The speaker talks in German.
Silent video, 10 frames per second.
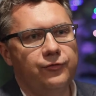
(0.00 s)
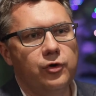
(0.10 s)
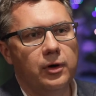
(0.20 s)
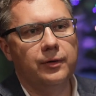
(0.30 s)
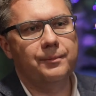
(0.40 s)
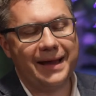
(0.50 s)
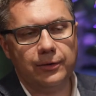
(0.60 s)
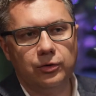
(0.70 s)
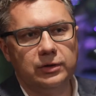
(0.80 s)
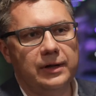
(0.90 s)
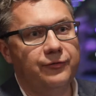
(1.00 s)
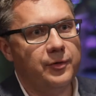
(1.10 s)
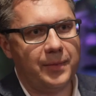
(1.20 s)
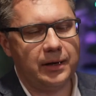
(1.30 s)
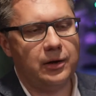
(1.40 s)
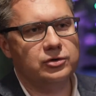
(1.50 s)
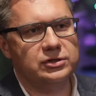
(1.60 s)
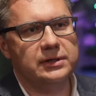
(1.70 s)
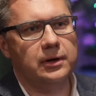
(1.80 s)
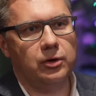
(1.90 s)
für mein Hotel, für mein
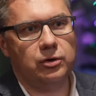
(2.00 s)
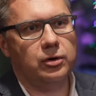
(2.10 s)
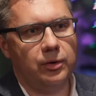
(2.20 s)
Haus hier auch